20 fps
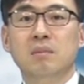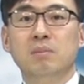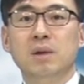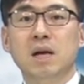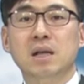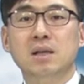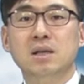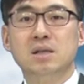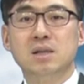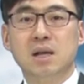
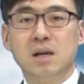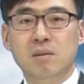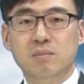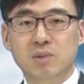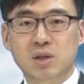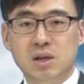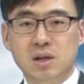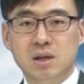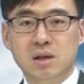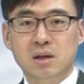많은
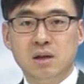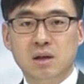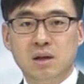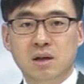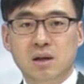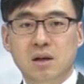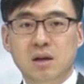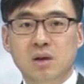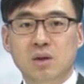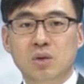사람들이
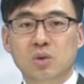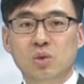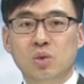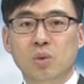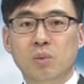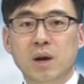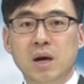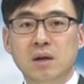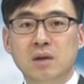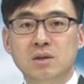
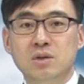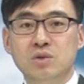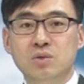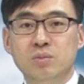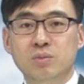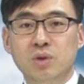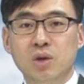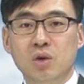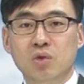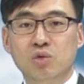도박은
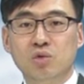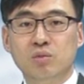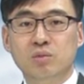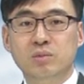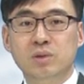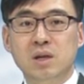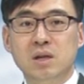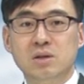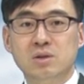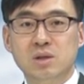쉽게
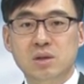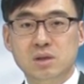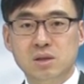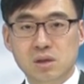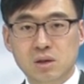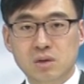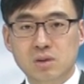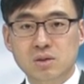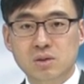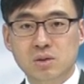구분할 수
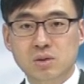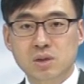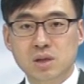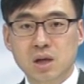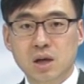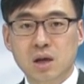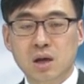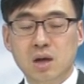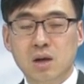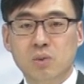있을 것으로
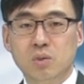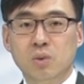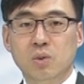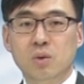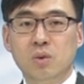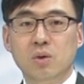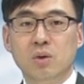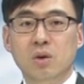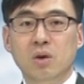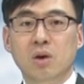
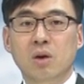생각하고